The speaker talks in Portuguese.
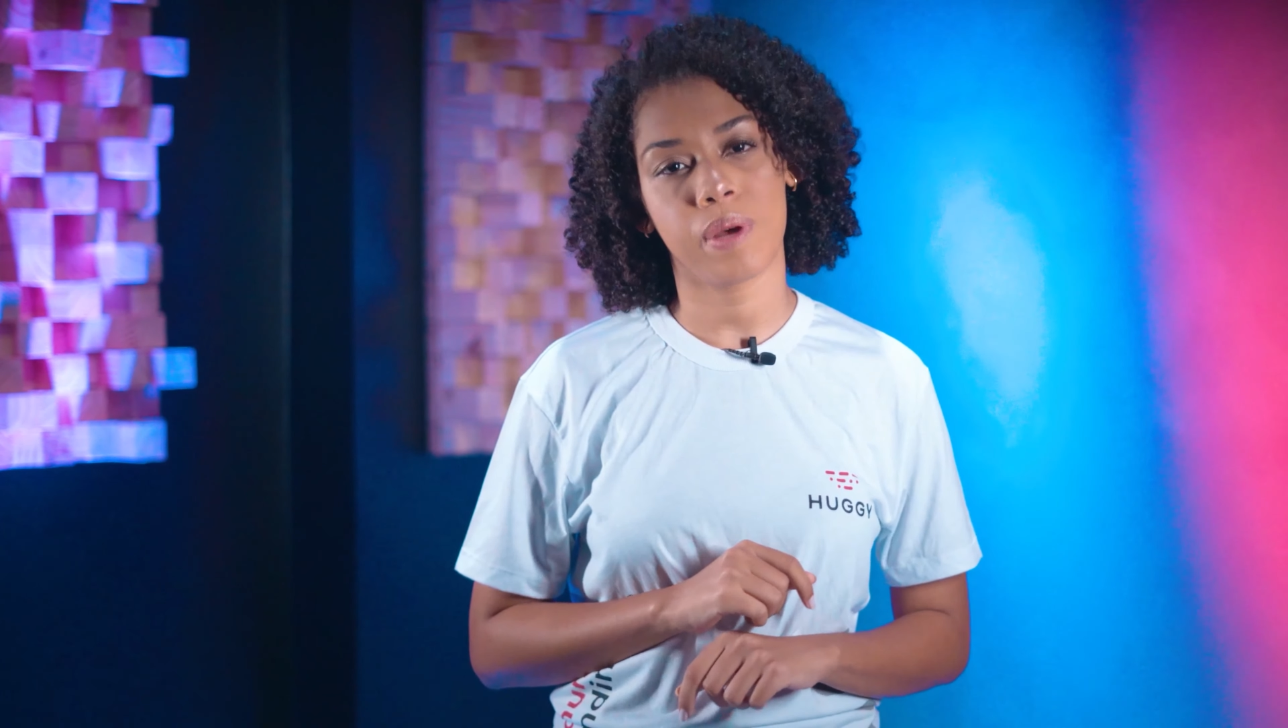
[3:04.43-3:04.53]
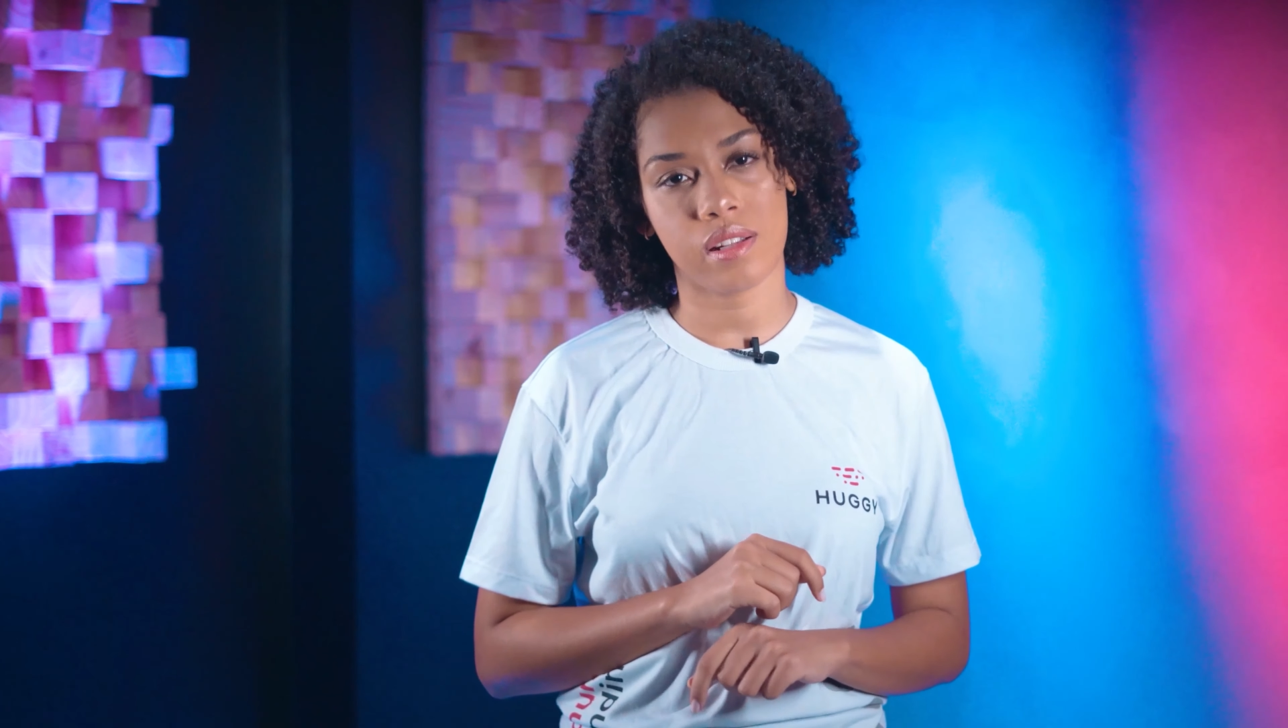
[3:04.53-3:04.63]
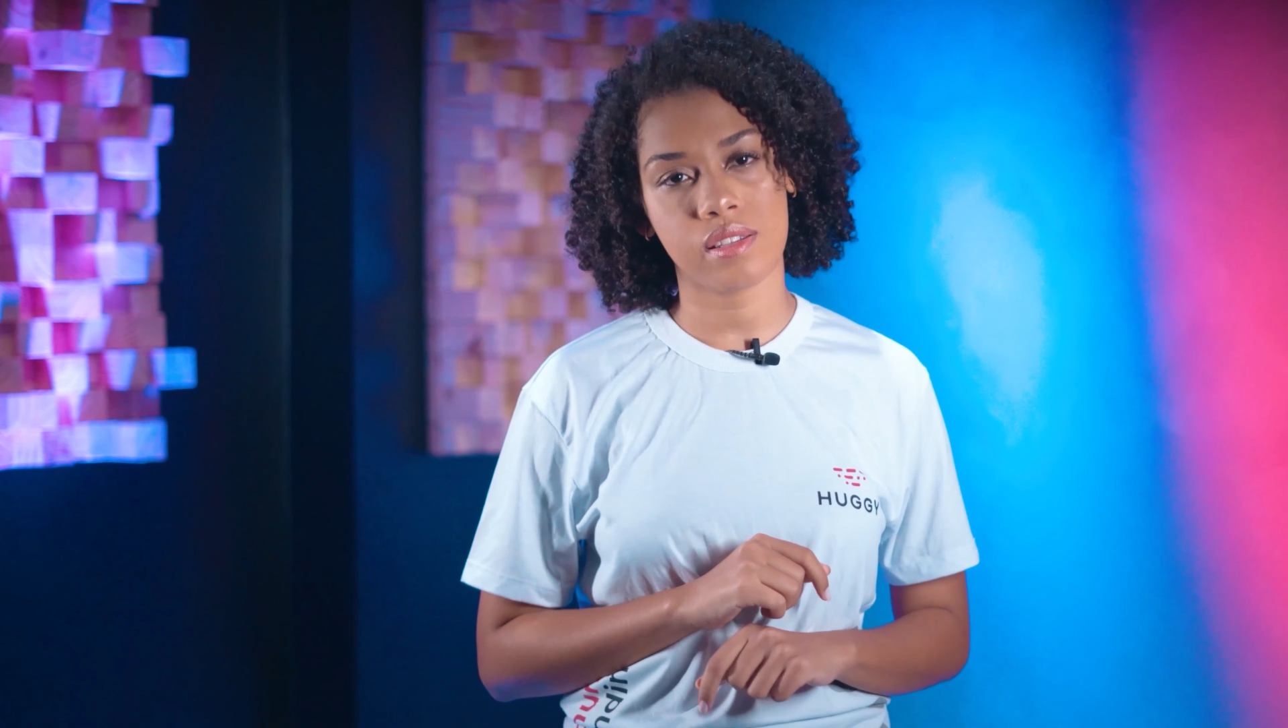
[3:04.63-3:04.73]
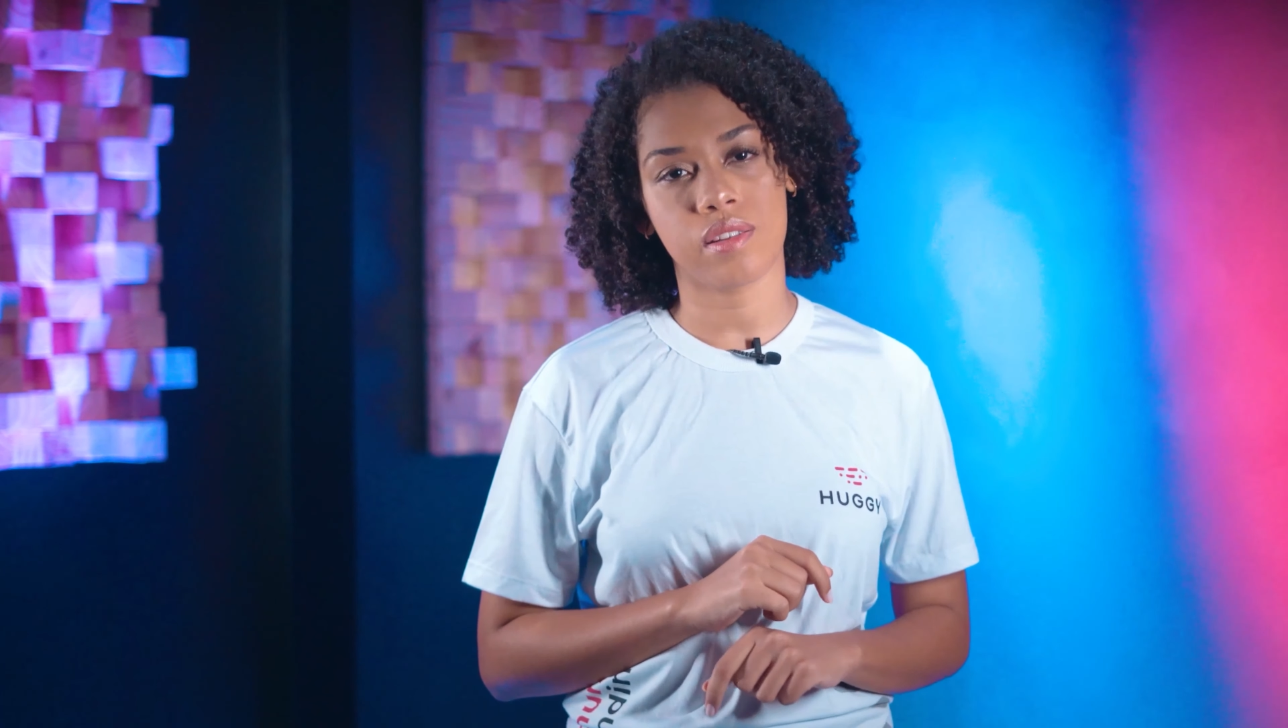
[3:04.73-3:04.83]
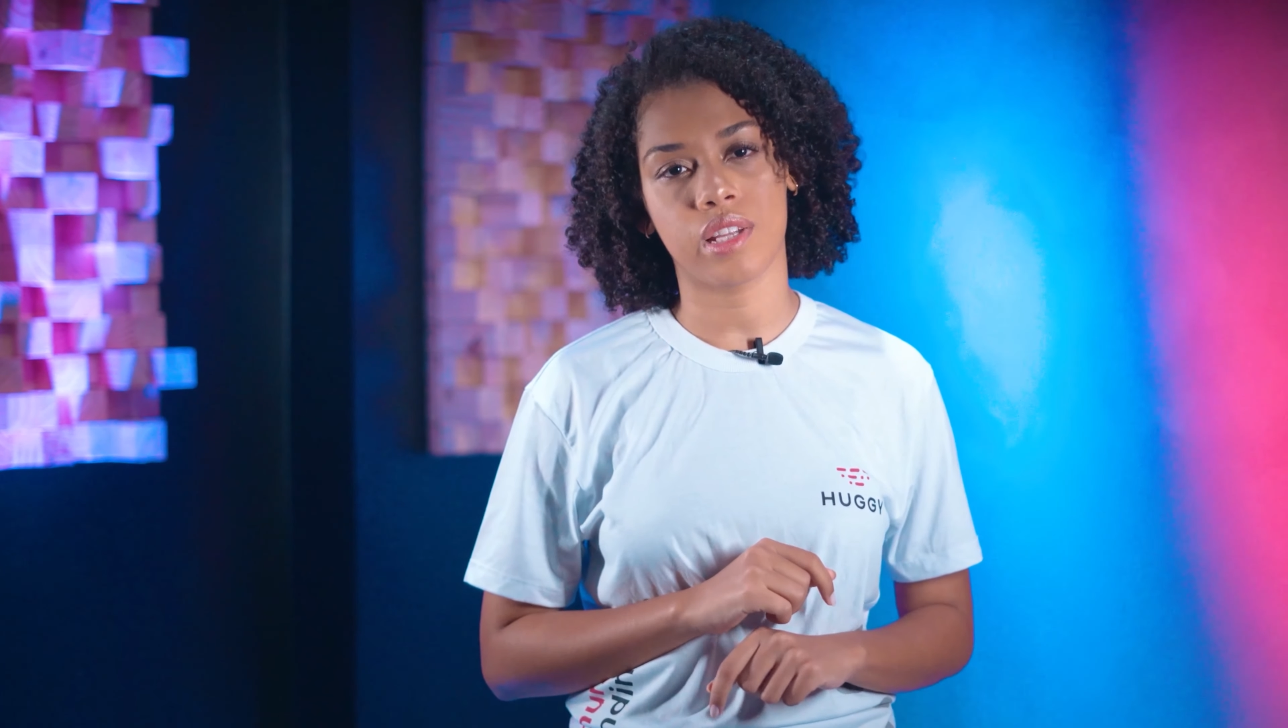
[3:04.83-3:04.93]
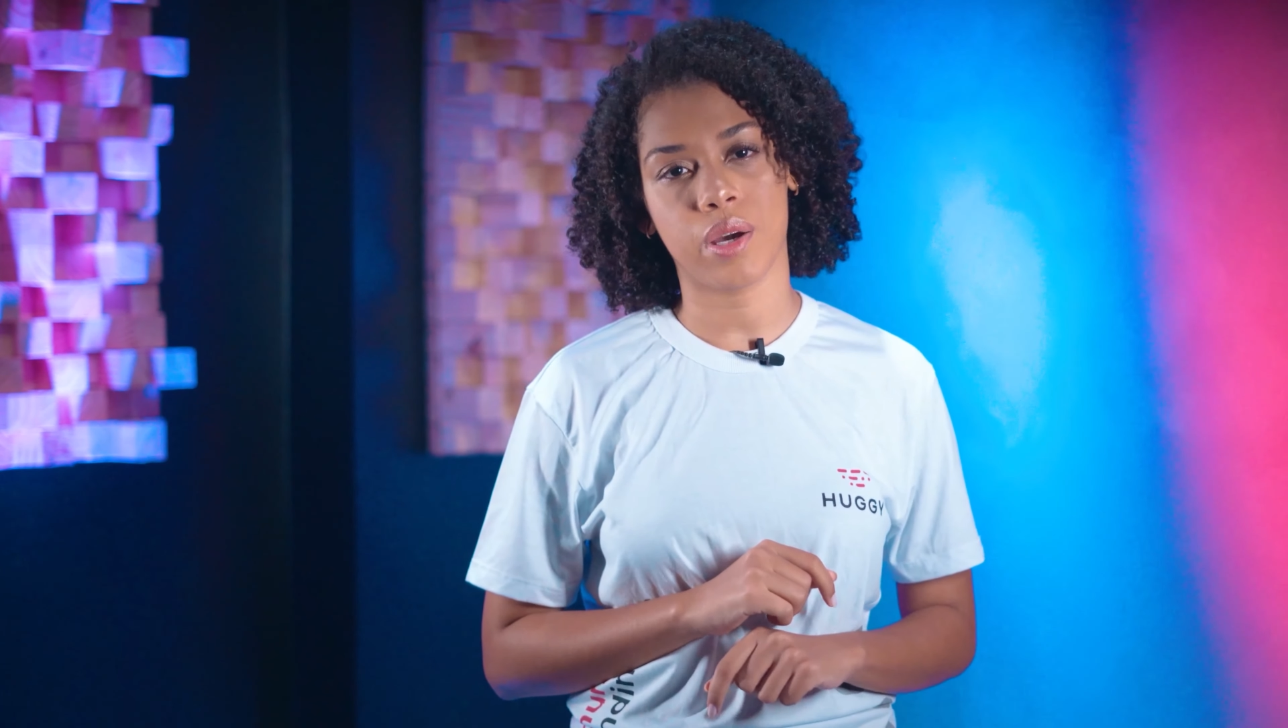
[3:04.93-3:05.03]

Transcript: para o seu